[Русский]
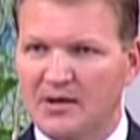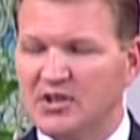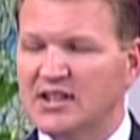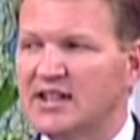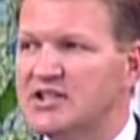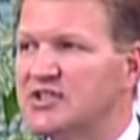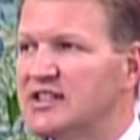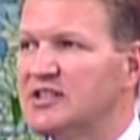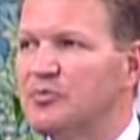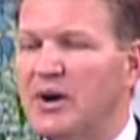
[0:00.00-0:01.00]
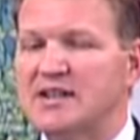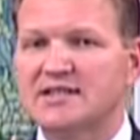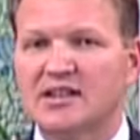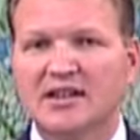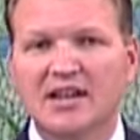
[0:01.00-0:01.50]
Мне однажды один
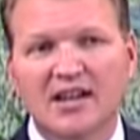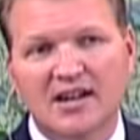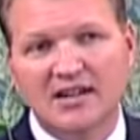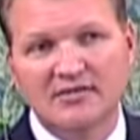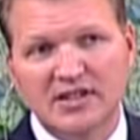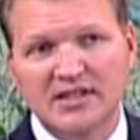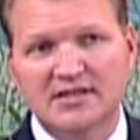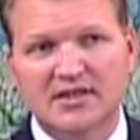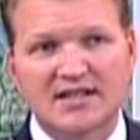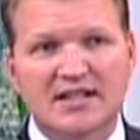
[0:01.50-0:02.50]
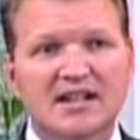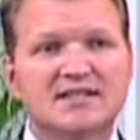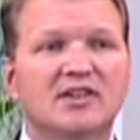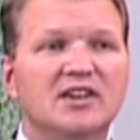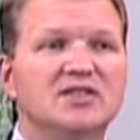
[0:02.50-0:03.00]
пастор говорит,
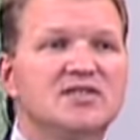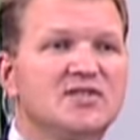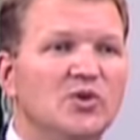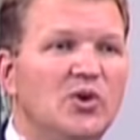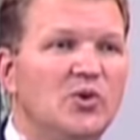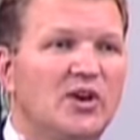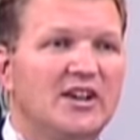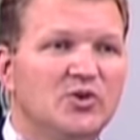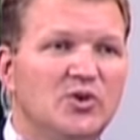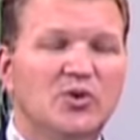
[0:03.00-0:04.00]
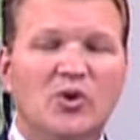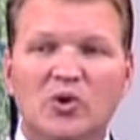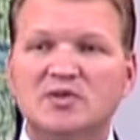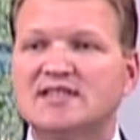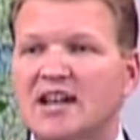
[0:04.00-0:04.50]
рассказывая историю, которую
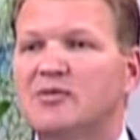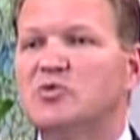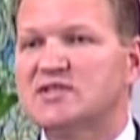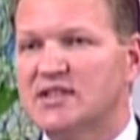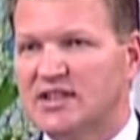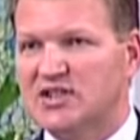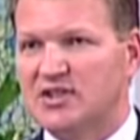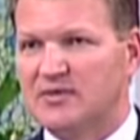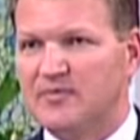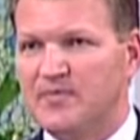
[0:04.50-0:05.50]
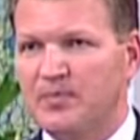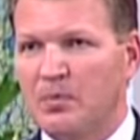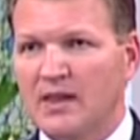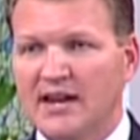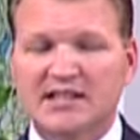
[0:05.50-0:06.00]
он сам услышал.
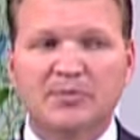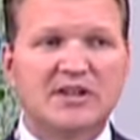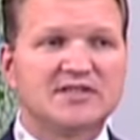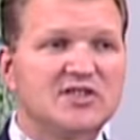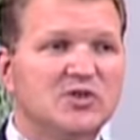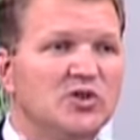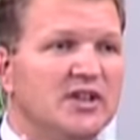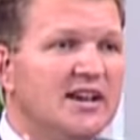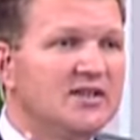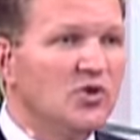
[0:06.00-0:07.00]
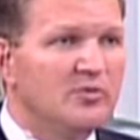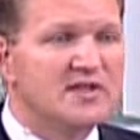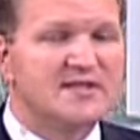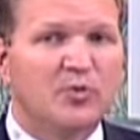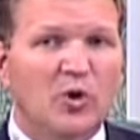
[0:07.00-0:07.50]
Это произошло на одном
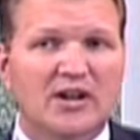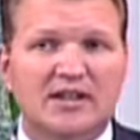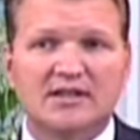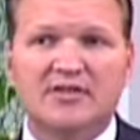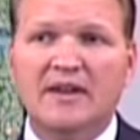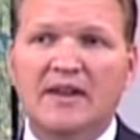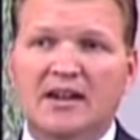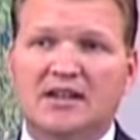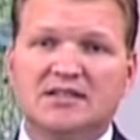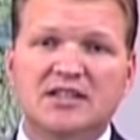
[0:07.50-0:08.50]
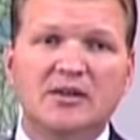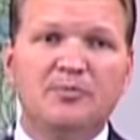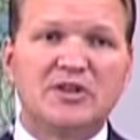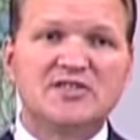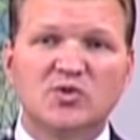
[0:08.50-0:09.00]
из похоронов где
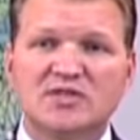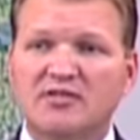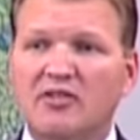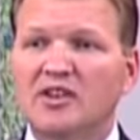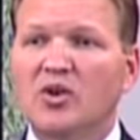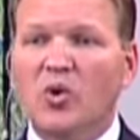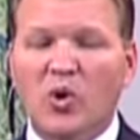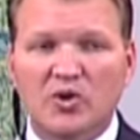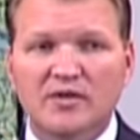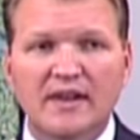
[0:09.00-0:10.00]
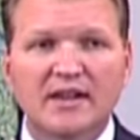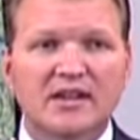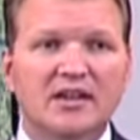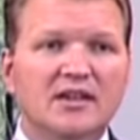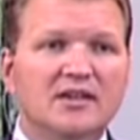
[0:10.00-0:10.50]
присутствовал он
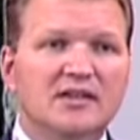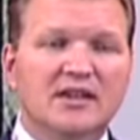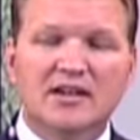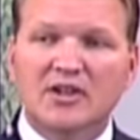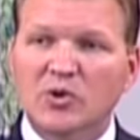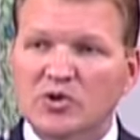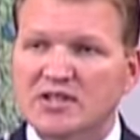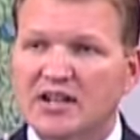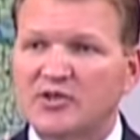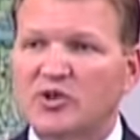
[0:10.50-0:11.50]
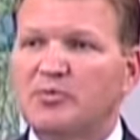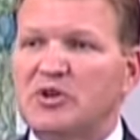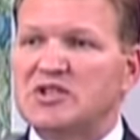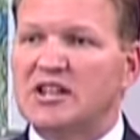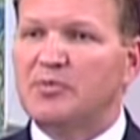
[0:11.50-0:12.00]
и э, люди, которые
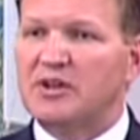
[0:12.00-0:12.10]
пришли